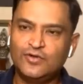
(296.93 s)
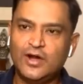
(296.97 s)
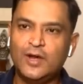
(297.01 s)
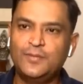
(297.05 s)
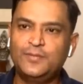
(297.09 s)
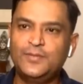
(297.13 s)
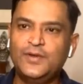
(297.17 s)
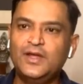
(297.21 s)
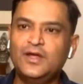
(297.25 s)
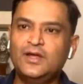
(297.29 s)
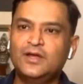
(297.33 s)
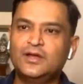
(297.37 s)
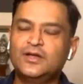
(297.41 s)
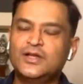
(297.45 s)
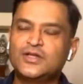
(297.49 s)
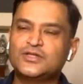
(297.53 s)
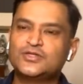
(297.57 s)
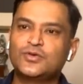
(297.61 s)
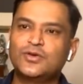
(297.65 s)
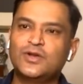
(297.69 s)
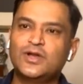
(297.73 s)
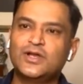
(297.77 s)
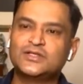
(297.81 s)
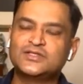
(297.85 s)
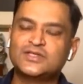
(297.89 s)
वहां पे
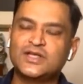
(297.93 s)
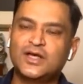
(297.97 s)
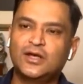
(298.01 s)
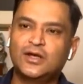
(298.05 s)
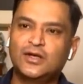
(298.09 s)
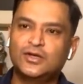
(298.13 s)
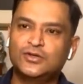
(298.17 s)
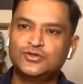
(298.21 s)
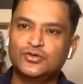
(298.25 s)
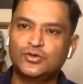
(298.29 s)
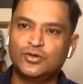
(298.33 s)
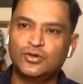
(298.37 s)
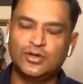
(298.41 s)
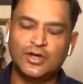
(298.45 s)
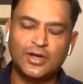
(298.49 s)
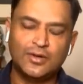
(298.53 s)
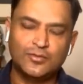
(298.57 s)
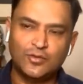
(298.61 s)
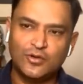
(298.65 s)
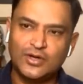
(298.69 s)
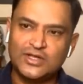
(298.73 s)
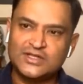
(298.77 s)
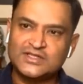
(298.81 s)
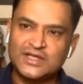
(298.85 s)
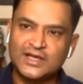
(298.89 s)
नसरुल्ला जो
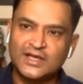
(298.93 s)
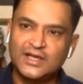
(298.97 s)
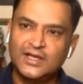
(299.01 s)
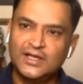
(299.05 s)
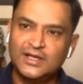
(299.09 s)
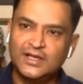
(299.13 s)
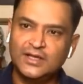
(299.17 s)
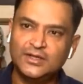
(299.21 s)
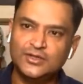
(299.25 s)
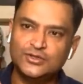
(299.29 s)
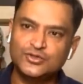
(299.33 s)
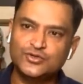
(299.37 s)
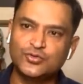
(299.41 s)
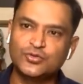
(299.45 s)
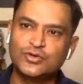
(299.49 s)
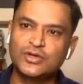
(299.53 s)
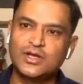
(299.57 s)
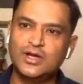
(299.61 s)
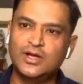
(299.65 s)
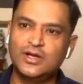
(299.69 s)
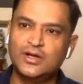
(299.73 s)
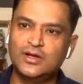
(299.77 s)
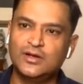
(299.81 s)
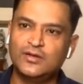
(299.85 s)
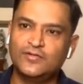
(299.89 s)
अमरुल्ला सलेह जो
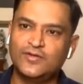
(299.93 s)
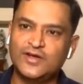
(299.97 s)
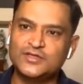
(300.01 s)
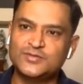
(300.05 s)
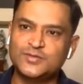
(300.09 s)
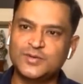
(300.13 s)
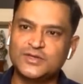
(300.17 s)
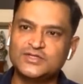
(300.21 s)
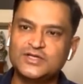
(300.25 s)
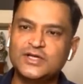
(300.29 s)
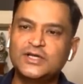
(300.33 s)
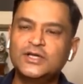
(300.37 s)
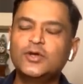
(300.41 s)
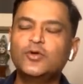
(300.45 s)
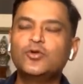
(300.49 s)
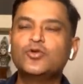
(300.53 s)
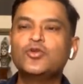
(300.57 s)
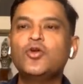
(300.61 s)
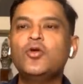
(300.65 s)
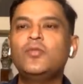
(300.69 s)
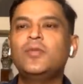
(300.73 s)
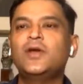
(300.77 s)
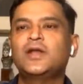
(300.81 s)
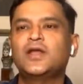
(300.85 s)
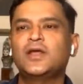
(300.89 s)
उनका वाइस प्रेसिडेंट है वो
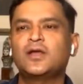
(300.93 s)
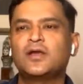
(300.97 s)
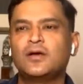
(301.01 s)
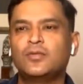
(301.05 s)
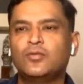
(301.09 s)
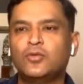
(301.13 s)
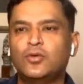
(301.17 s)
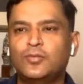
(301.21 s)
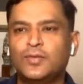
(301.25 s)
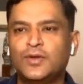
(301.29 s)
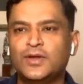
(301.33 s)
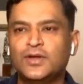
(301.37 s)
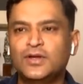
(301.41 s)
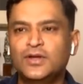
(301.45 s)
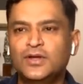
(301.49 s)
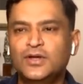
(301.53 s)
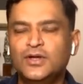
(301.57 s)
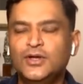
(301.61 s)
क्यों बैठा है काबुल पे